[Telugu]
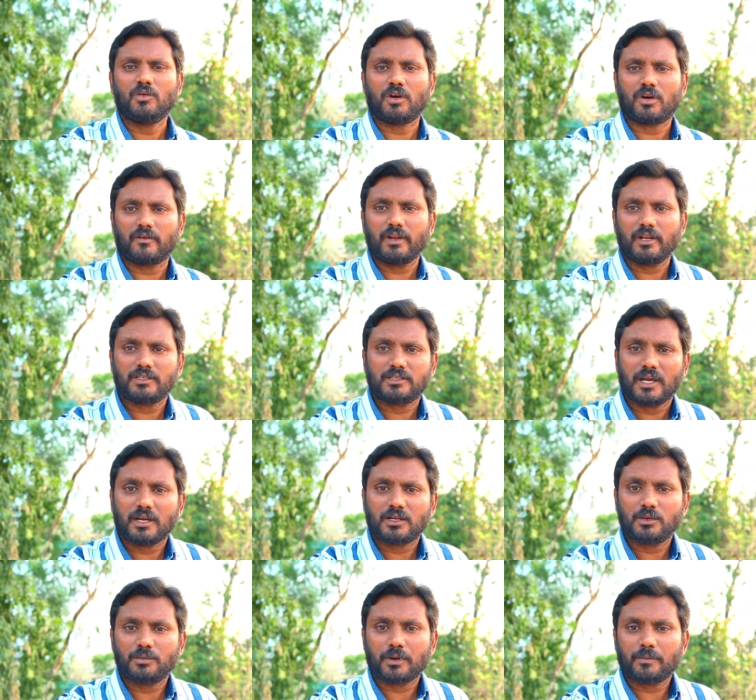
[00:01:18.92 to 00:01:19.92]
ఒకవేళ
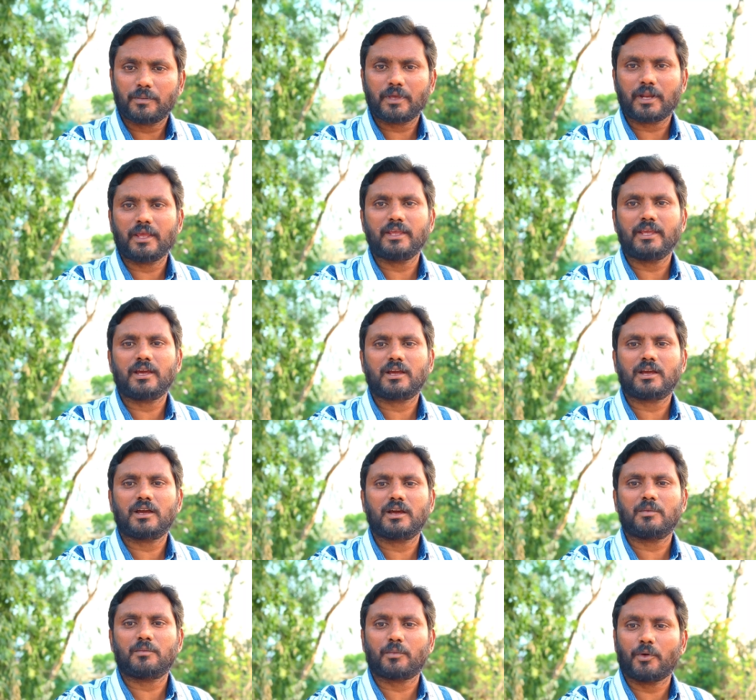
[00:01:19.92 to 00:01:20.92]
చార్ట్ ప్రిపేర్ అయ్యాక
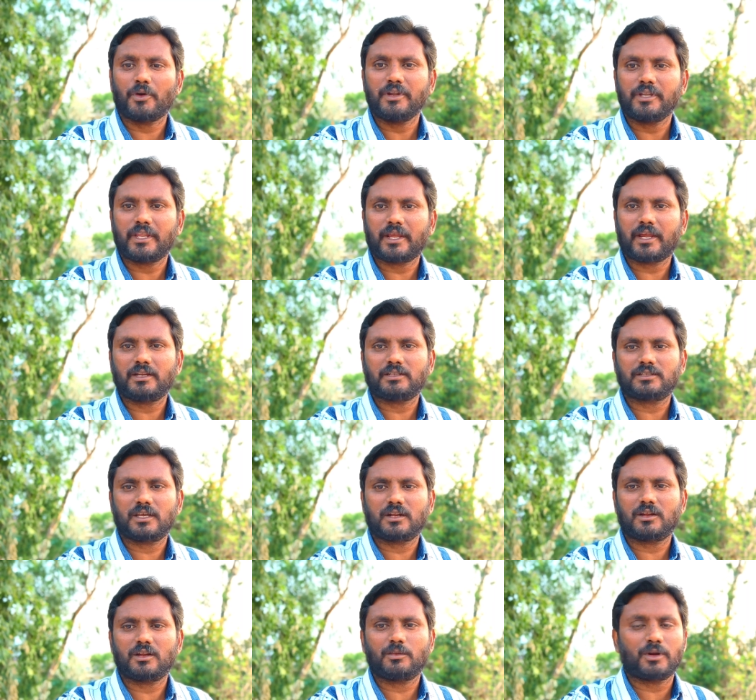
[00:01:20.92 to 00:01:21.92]
పోయింట్ టికెట్
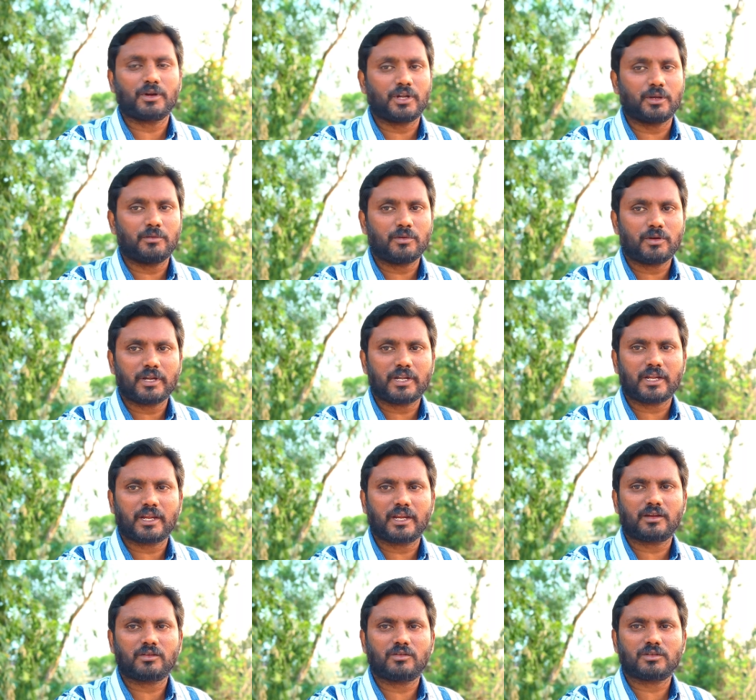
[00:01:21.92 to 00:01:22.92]
స్థానంలో మనం డూప్లికేట్
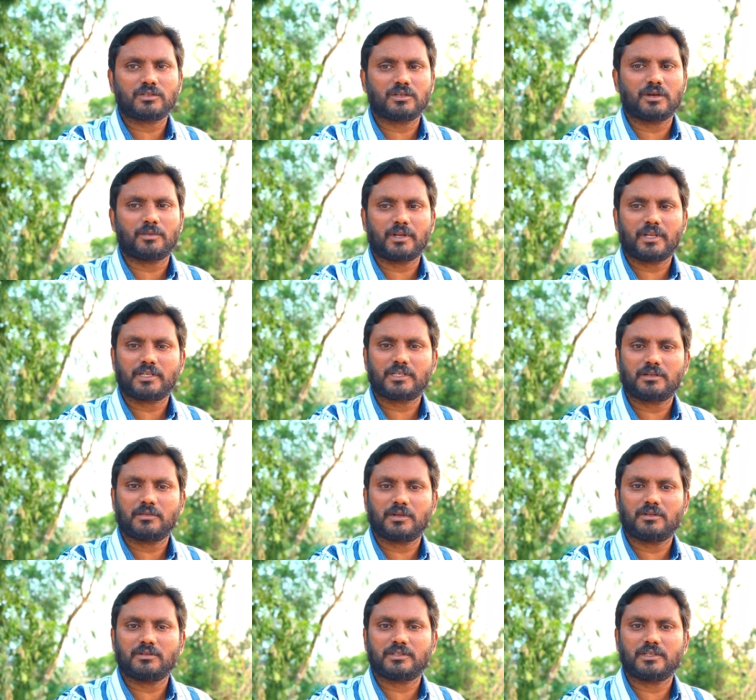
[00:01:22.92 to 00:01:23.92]
టికెట్ కోసం అప్లికేషన్
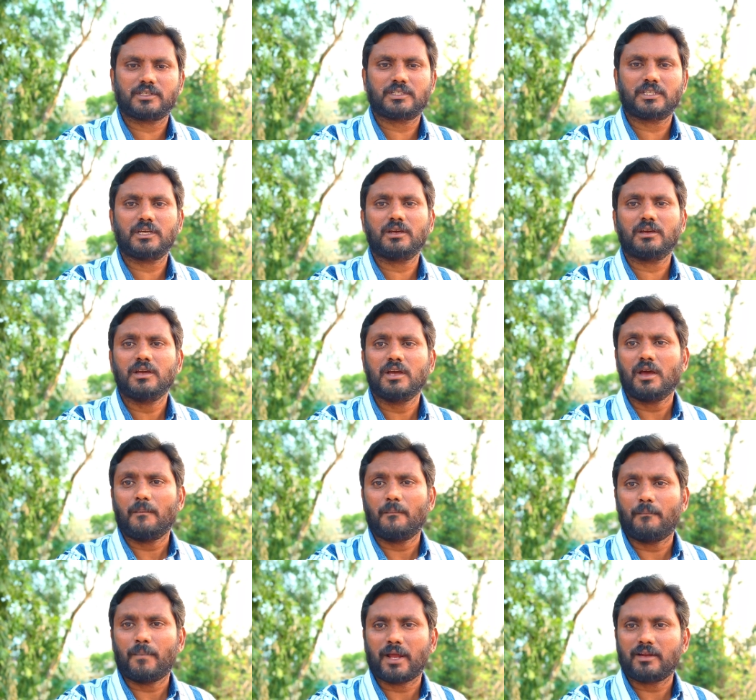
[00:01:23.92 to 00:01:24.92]
మనం చేస్తే
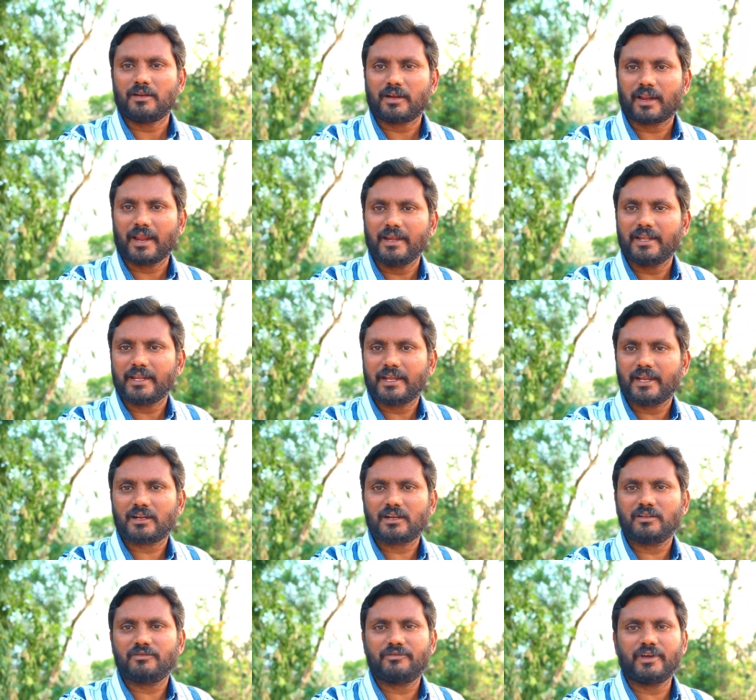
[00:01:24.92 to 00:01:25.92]
మనం ట్రైన్
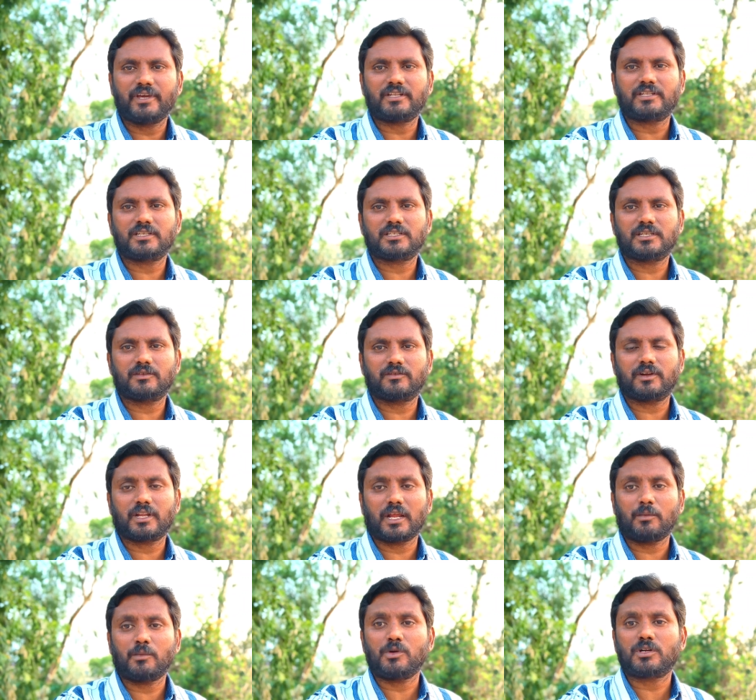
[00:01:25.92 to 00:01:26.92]
టికెట్లో ఫేర్ చేసినటువంటి
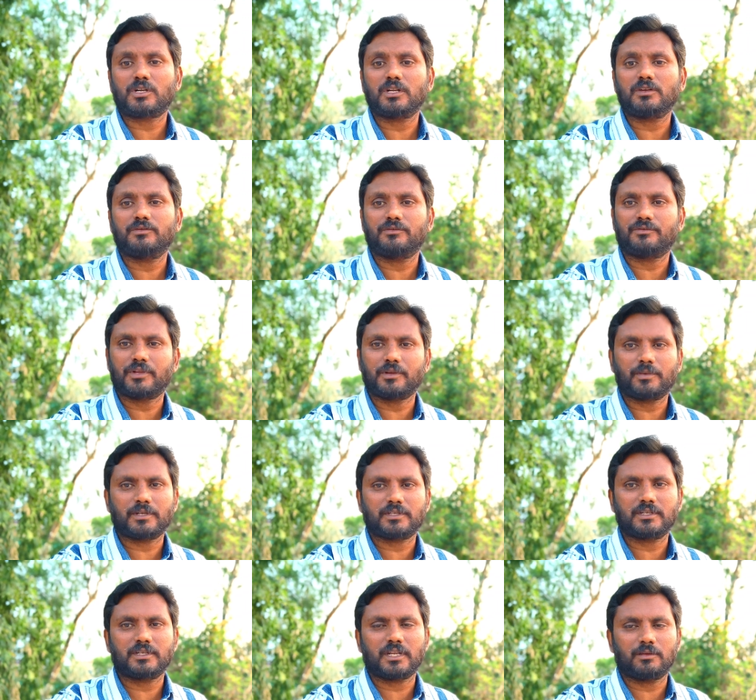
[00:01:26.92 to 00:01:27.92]
అమౌంట్లో ఫిఫ్టీ
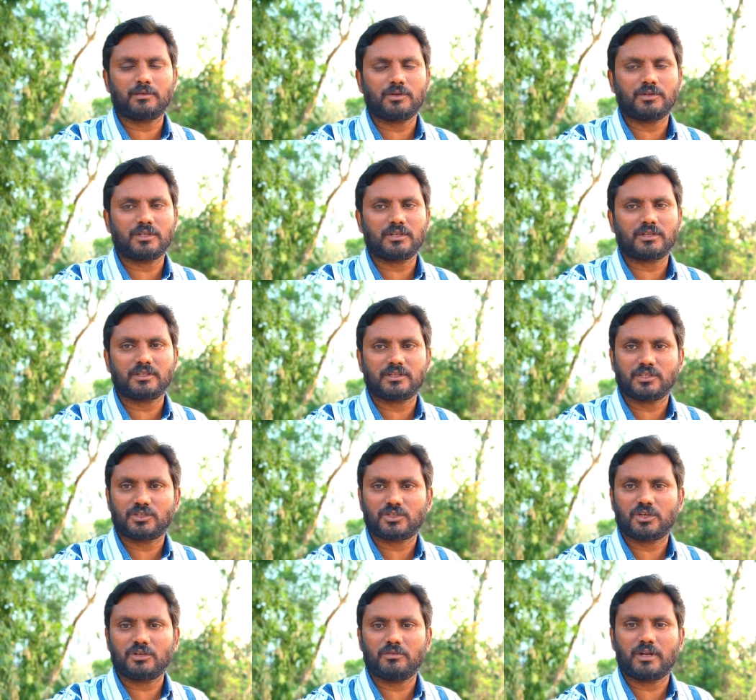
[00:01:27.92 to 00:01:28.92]
పర్సెంట్ అమౌంట్ అయితే
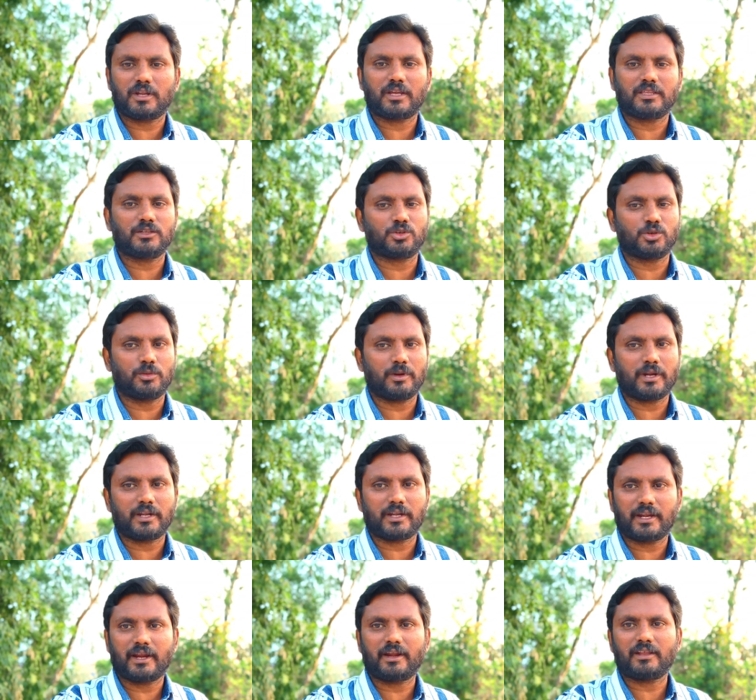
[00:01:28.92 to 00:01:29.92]
తీసుకొని మనకైతే డూప్లికేట్
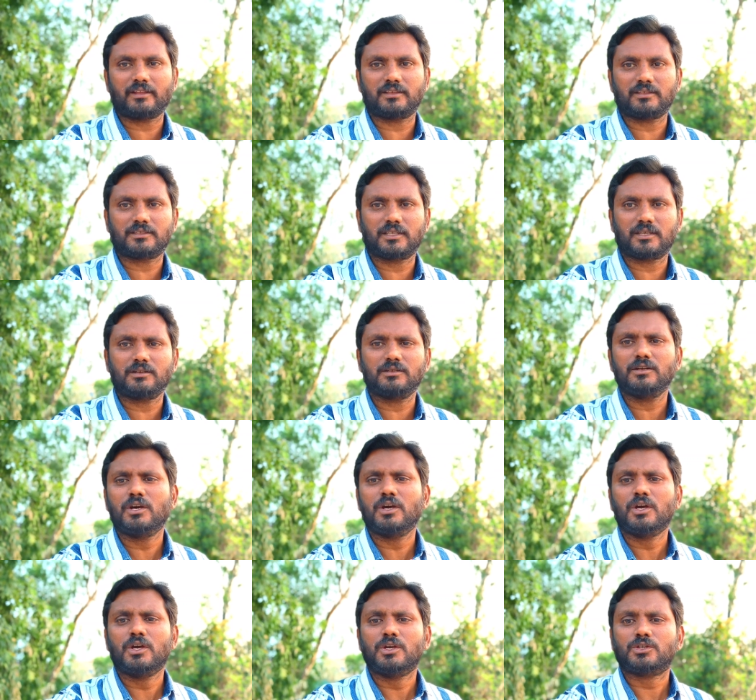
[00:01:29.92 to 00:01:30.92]
టికెట్ అయితే ఇస్తారు
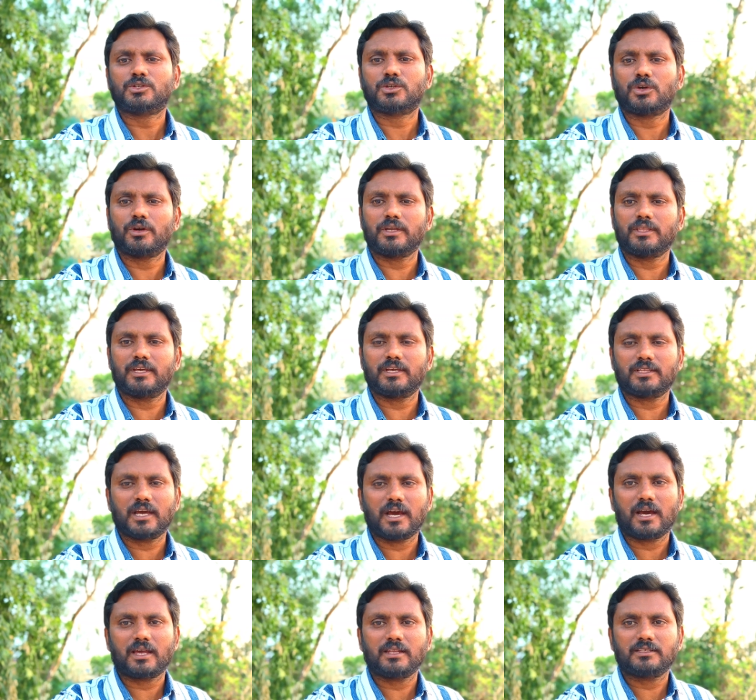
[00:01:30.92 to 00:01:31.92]
సో ఇదైతే
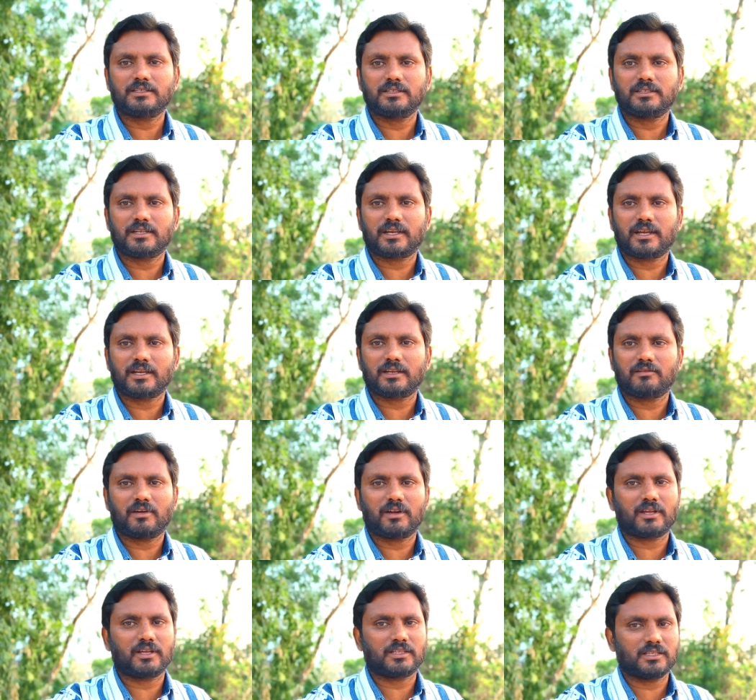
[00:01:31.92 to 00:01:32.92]
ఆర్ఎస్సీ టికెట్
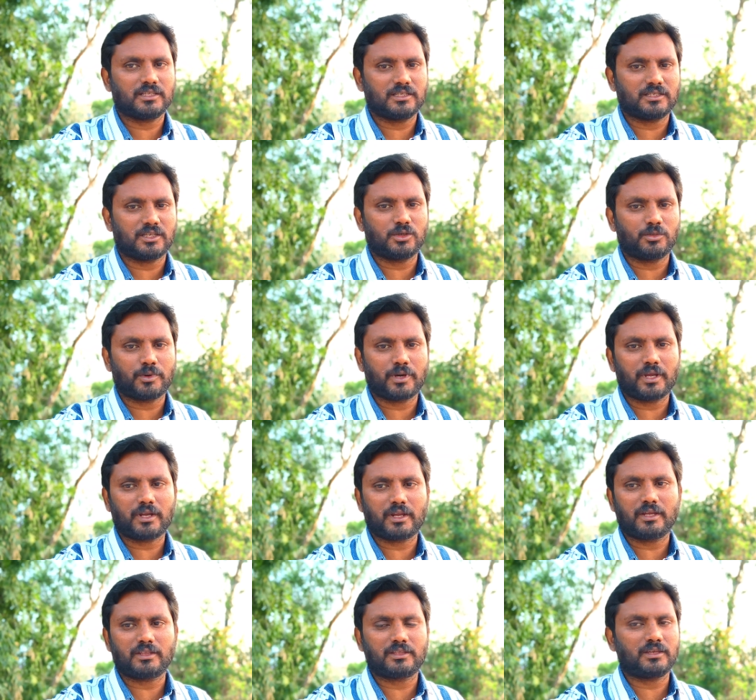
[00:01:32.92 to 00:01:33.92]
వరకైతే ఈ
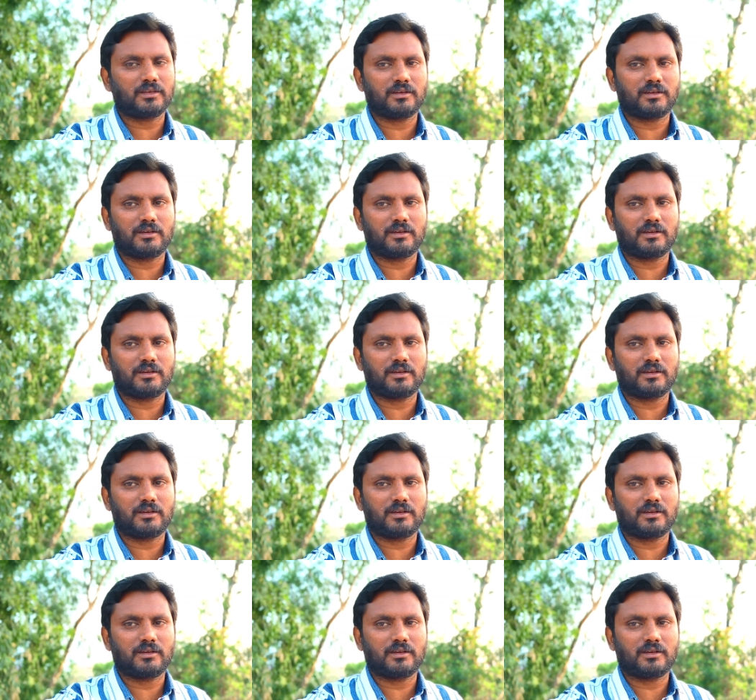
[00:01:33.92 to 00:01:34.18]
సదుపాయానికైతే